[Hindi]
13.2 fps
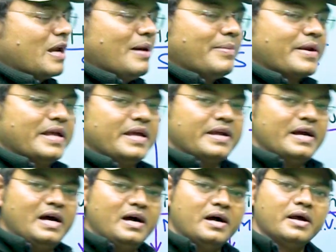बराबर
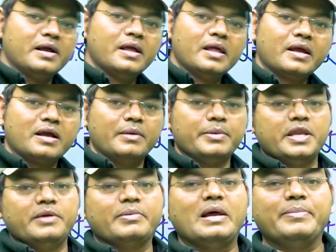रहेगा कभी
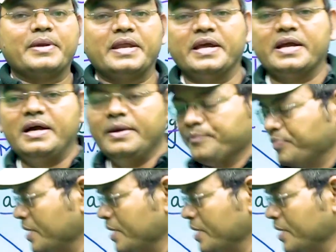नहीं बराबर रहेगा